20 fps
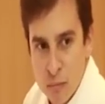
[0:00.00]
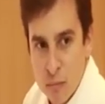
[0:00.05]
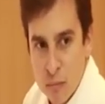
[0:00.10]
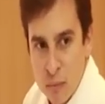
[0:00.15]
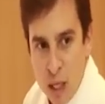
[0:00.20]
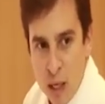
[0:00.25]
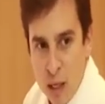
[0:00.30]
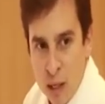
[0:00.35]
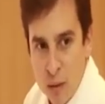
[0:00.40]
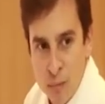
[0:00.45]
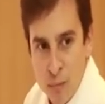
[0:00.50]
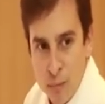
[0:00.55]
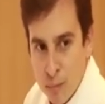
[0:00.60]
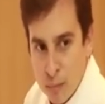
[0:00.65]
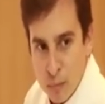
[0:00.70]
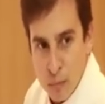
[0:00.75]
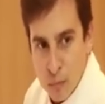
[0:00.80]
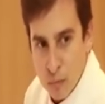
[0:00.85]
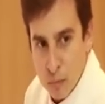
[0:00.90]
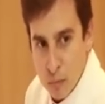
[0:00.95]
Tá?
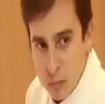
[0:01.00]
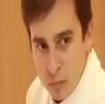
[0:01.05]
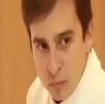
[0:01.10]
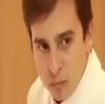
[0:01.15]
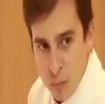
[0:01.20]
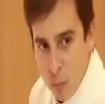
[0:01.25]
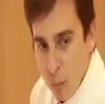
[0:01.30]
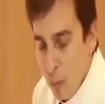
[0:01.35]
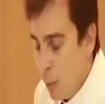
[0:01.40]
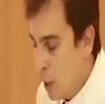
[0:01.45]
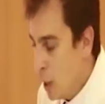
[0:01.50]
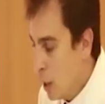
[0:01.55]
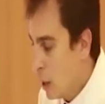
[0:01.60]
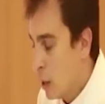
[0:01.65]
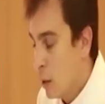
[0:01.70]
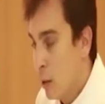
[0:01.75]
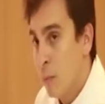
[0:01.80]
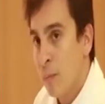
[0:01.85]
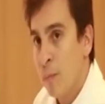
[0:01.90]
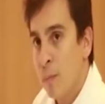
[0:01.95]
E o
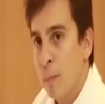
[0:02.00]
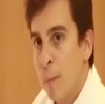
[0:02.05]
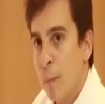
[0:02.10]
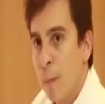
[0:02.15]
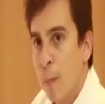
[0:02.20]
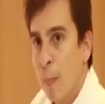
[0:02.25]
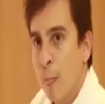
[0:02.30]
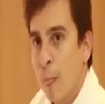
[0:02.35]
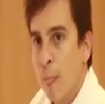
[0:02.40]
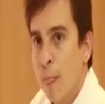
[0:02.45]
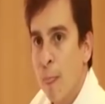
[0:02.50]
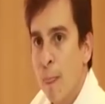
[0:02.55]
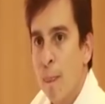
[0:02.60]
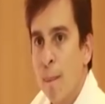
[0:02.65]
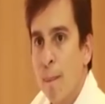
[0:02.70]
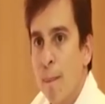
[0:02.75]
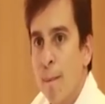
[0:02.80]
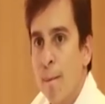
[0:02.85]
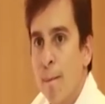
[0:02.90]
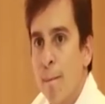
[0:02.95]
transplante
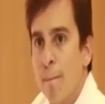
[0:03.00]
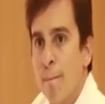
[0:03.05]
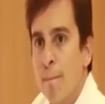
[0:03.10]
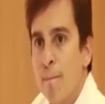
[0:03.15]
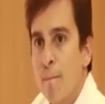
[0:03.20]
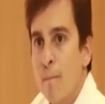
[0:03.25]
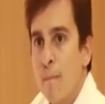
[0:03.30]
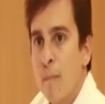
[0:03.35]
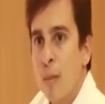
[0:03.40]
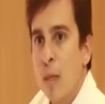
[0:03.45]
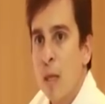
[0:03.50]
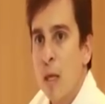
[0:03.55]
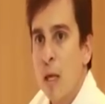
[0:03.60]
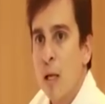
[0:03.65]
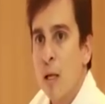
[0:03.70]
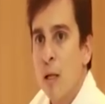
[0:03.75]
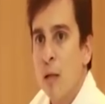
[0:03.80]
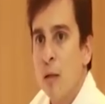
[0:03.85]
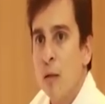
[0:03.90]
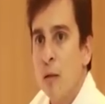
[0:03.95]
transplanta o
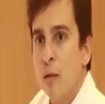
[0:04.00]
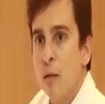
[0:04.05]
bulbo?